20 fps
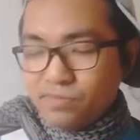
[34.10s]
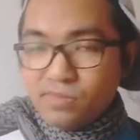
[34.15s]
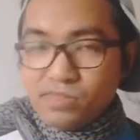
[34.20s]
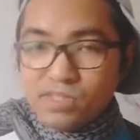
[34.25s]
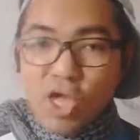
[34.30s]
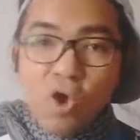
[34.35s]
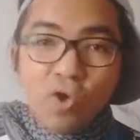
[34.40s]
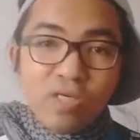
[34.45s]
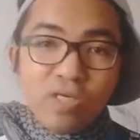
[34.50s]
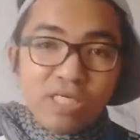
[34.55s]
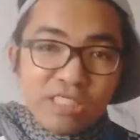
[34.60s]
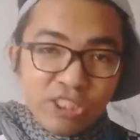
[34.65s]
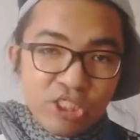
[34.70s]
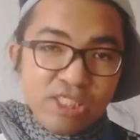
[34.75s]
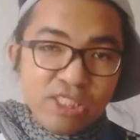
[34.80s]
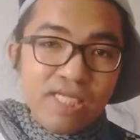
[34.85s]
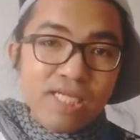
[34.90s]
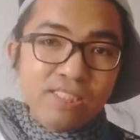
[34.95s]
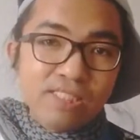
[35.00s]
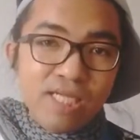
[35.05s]
ท่องอินเทอร์
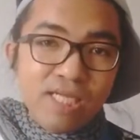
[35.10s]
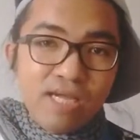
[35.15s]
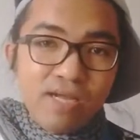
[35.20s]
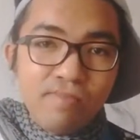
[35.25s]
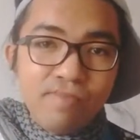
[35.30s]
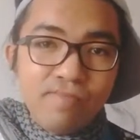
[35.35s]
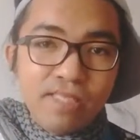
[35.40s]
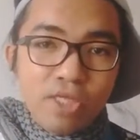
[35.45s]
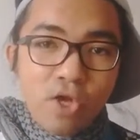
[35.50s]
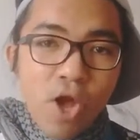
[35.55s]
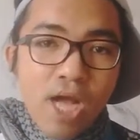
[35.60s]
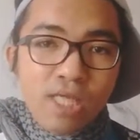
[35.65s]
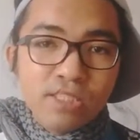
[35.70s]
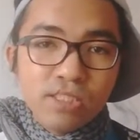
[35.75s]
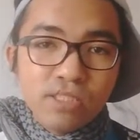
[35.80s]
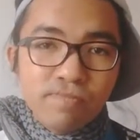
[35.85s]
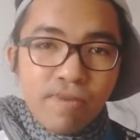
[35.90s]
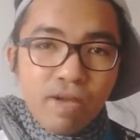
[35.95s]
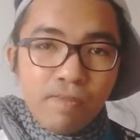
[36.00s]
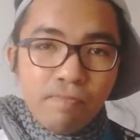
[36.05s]
เน็ตนะมันก็อาจ
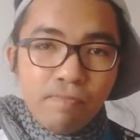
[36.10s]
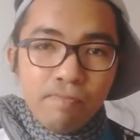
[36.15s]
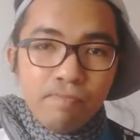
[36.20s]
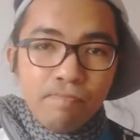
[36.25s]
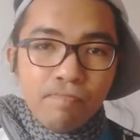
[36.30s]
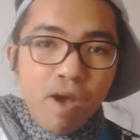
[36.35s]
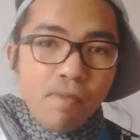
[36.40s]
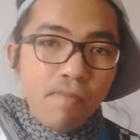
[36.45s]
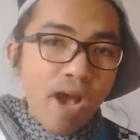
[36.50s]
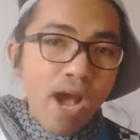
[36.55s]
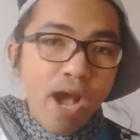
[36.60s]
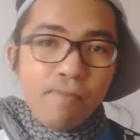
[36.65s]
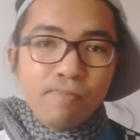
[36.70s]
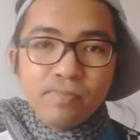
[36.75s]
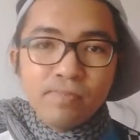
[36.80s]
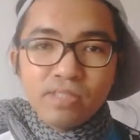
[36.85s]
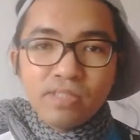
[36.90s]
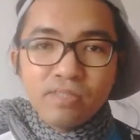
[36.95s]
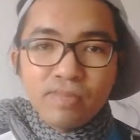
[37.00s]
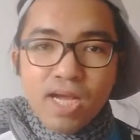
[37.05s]
จะแบบพอปอัพ
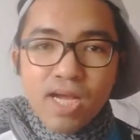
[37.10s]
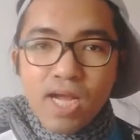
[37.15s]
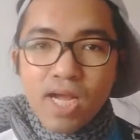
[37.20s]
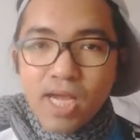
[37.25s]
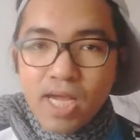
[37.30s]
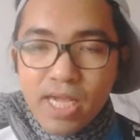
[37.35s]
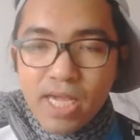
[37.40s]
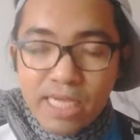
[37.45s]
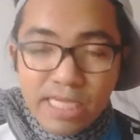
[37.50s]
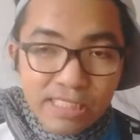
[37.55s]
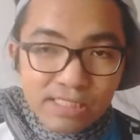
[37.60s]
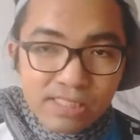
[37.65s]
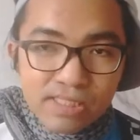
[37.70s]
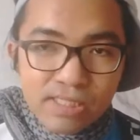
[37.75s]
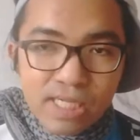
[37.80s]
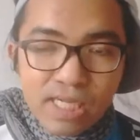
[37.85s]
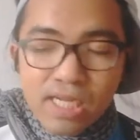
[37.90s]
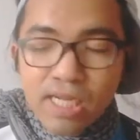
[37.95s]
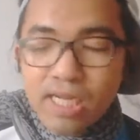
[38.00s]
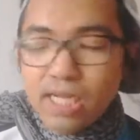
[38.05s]
ขึ้นมาให้เห็น
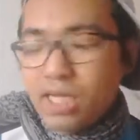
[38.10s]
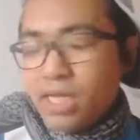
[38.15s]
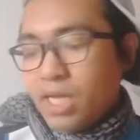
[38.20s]
นะฮะ